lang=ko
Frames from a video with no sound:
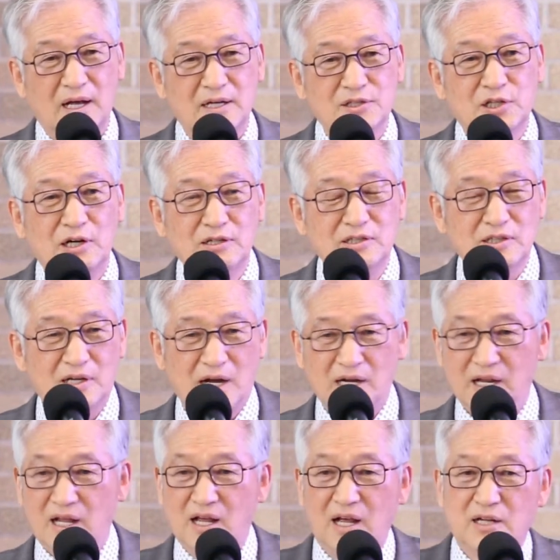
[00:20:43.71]
성전
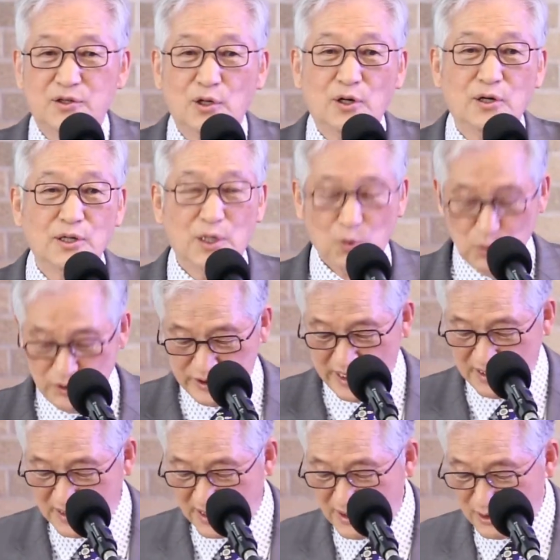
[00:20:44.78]
안에 더러운
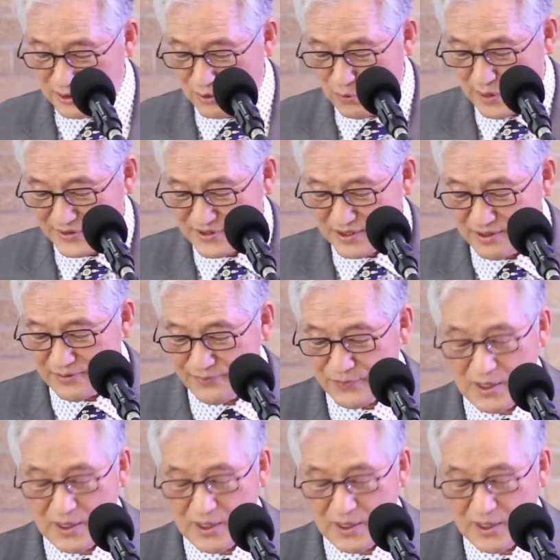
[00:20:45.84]
생각이 들어왔어요.